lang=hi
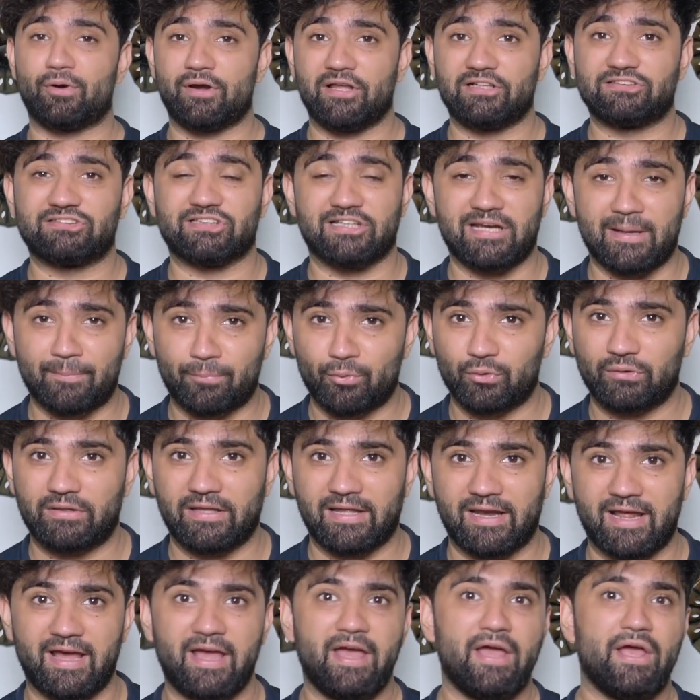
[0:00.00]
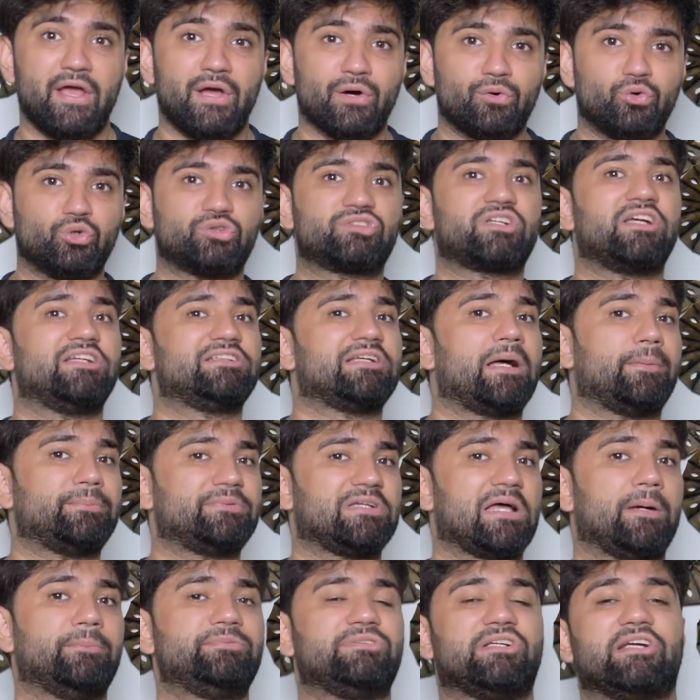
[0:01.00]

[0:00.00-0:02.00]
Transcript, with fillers: प्रोटेक्शन आपको दे रहा है उसके हिसाब से आप